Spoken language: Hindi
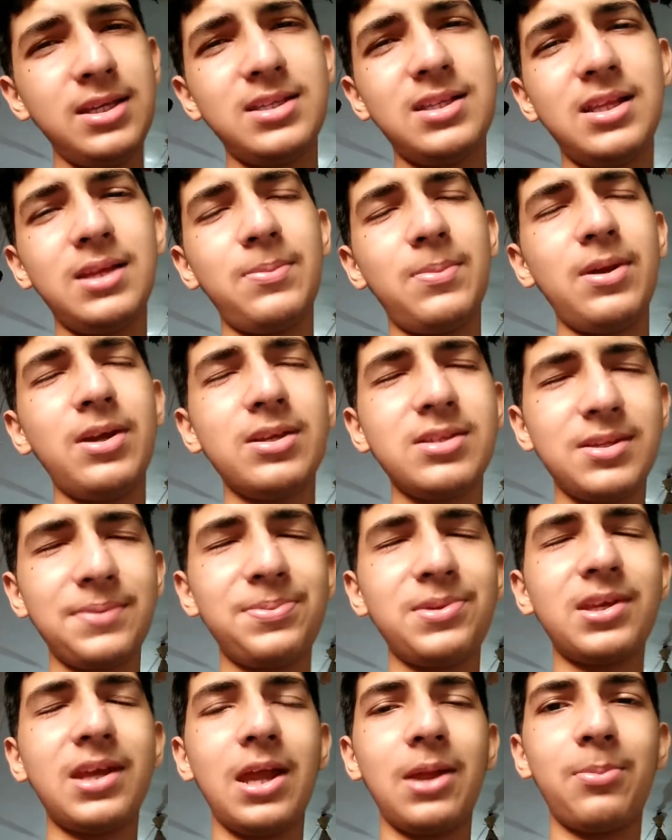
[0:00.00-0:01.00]
इसलिए मैं
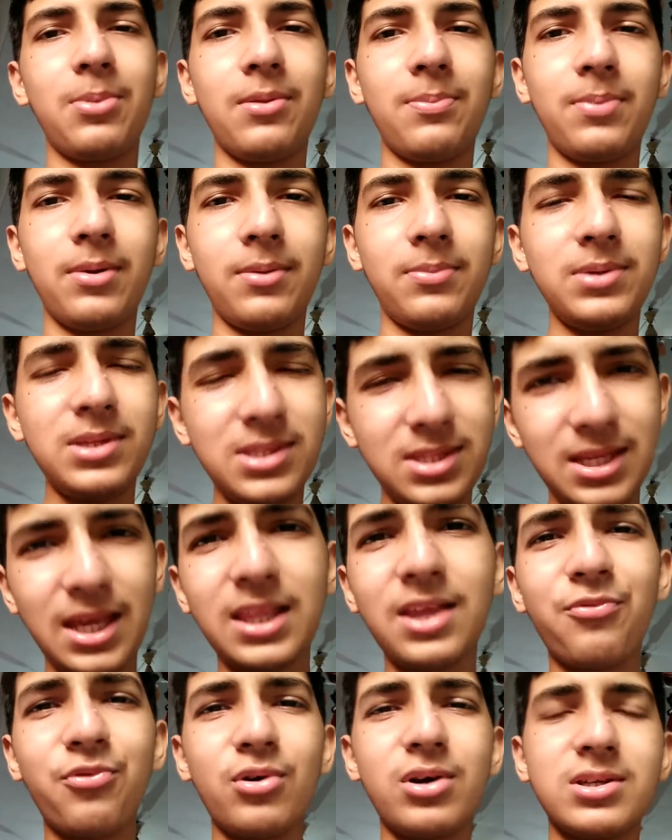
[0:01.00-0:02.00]
सब्सक्राइबर पर अभी
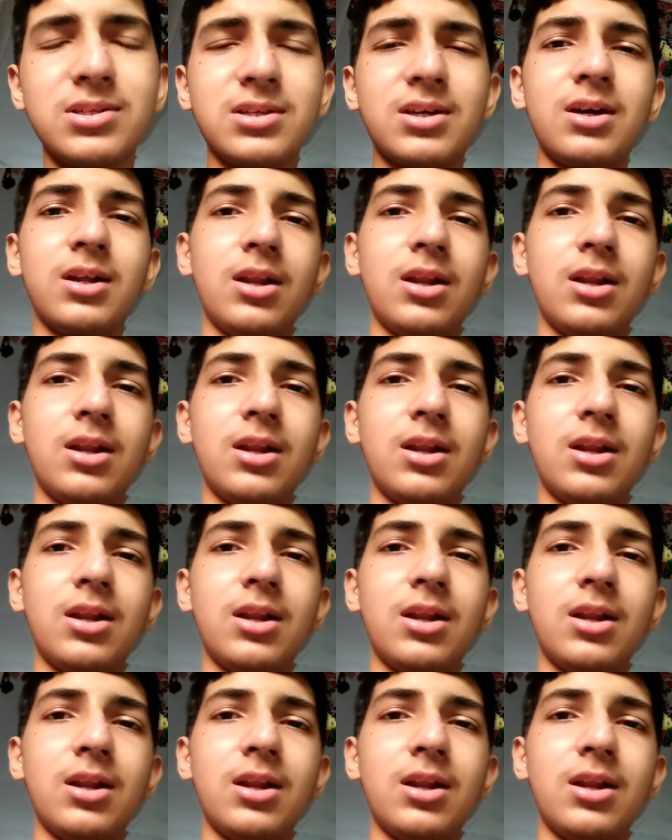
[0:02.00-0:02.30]
ज़्यादा फोकस